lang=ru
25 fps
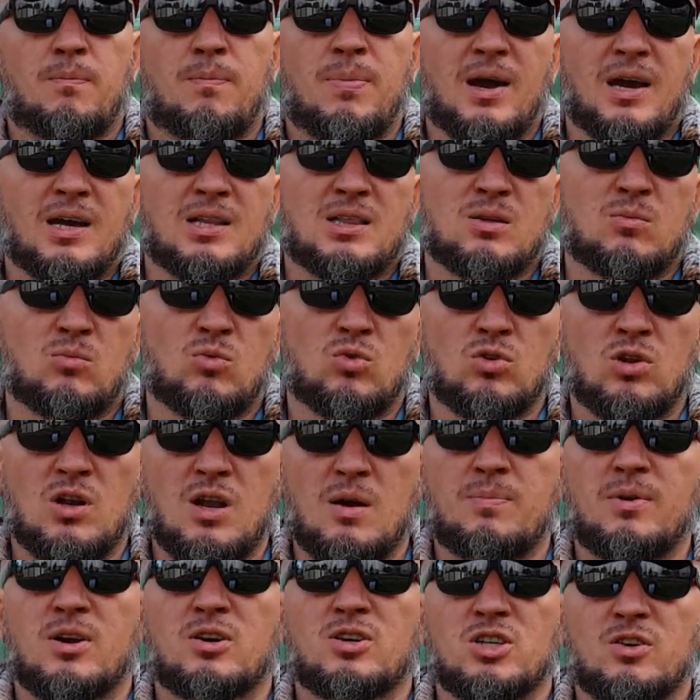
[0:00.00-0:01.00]
Поэтому
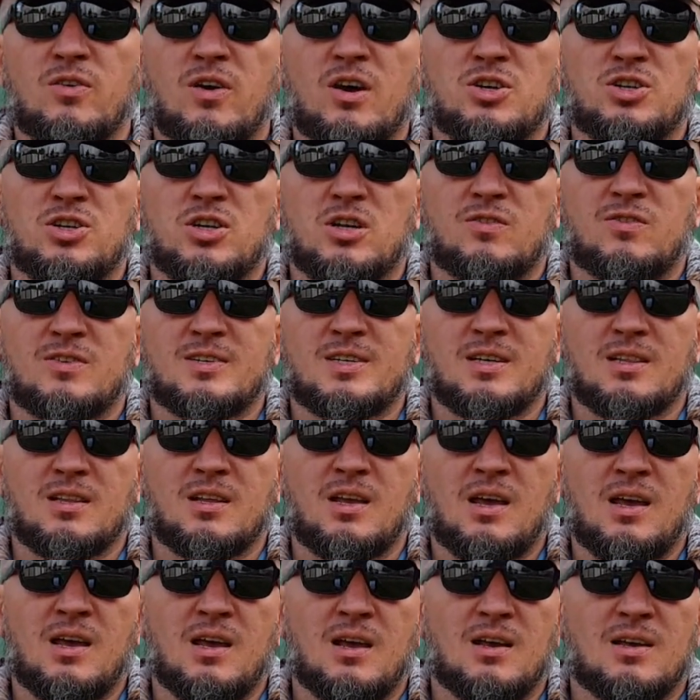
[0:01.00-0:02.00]
для проживающих в
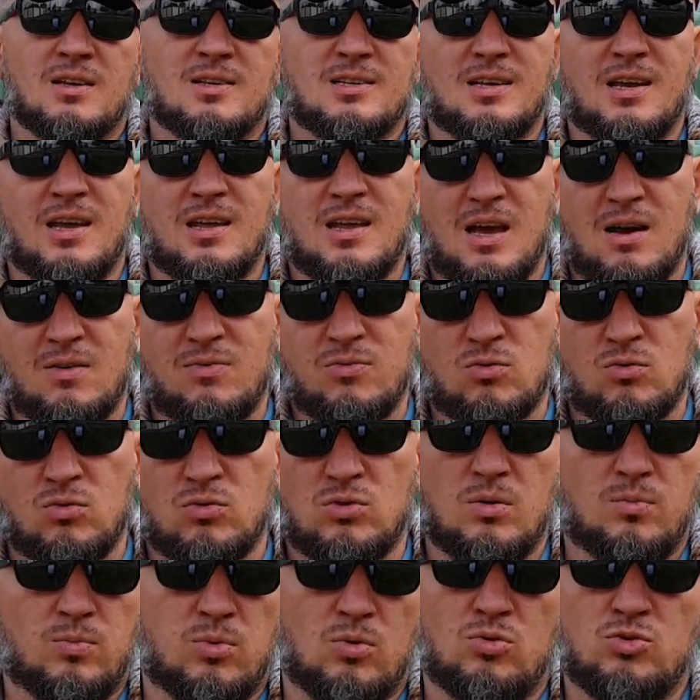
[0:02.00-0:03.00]
СНГ
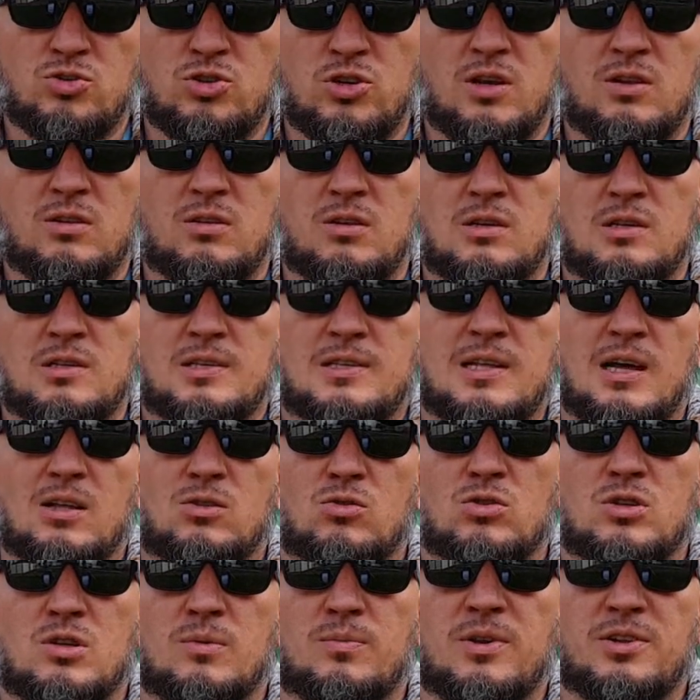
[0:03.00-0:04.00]
заявку на получение
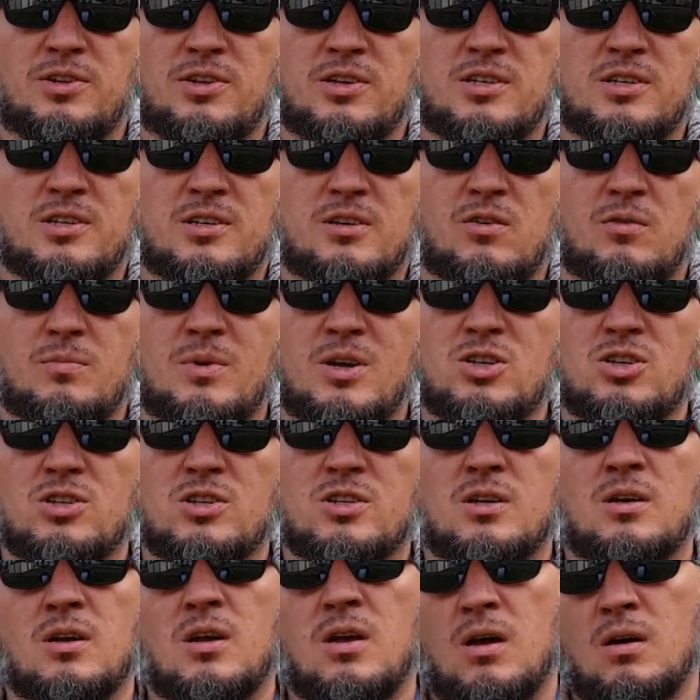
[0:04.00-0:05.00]
статуса политического
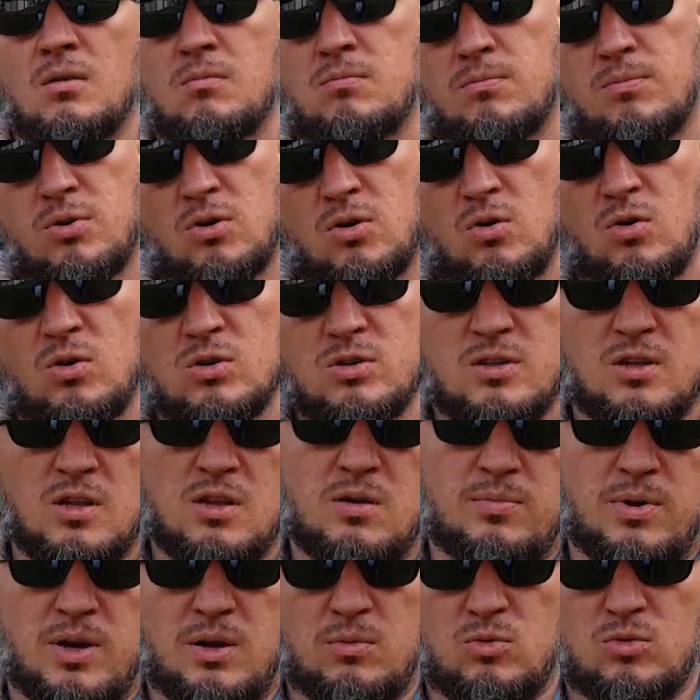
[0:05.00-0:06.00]
беженца просто
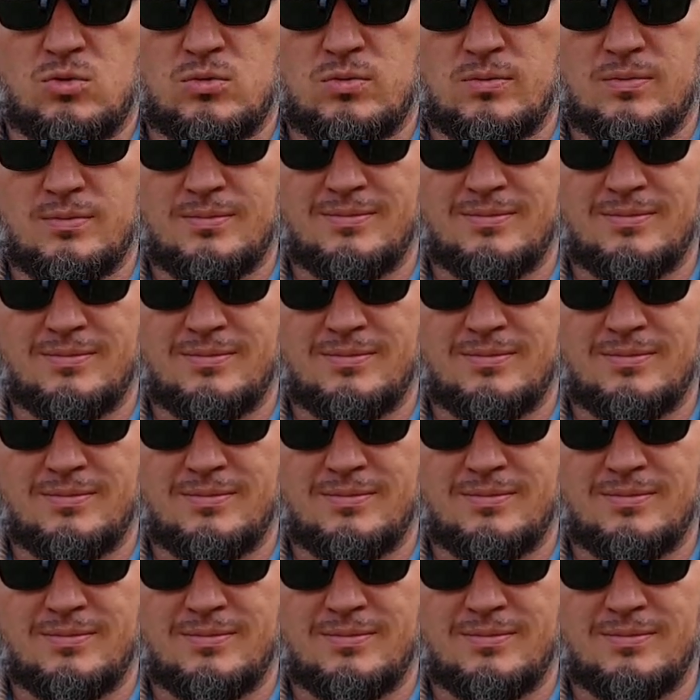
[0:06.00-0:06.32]
не примут.